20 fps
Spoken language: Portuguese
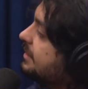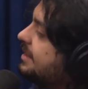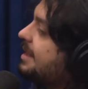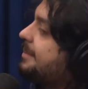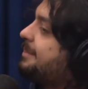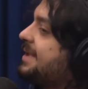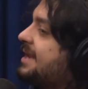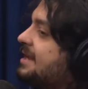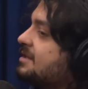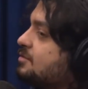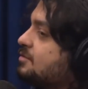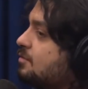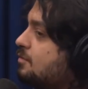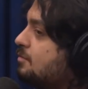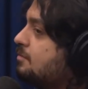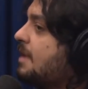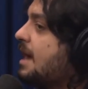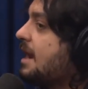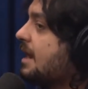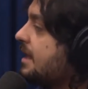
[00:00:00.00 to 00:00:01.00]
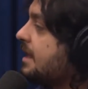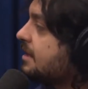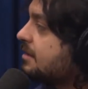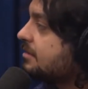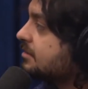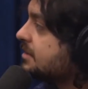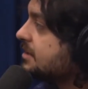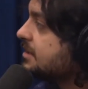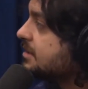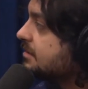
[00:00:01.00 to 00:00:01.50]
Tem apenas uma lei que eu
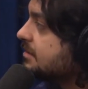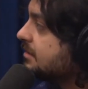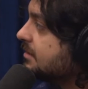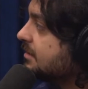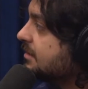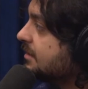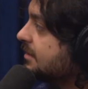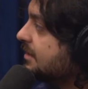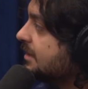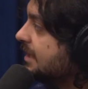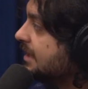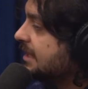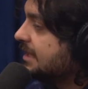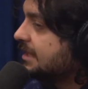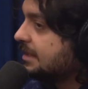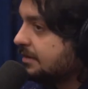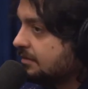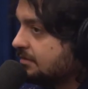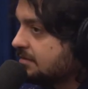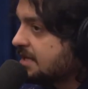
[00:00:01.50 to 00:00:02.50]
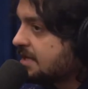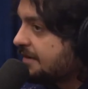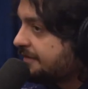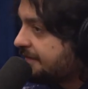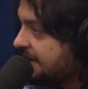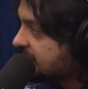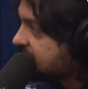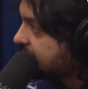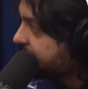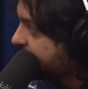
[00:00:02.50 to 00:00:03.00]
sigo. Nunca
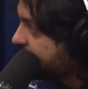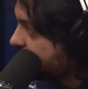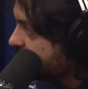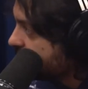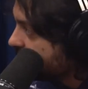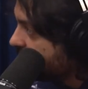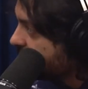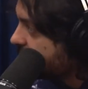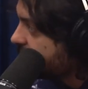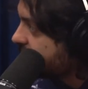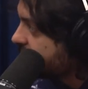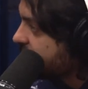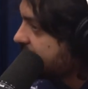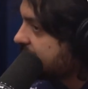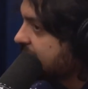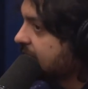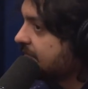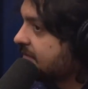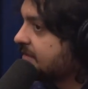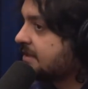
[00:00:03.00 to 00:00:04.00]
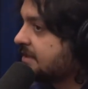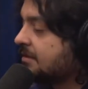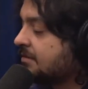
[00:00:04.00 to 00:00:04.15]
faça para os outros aquilo que você não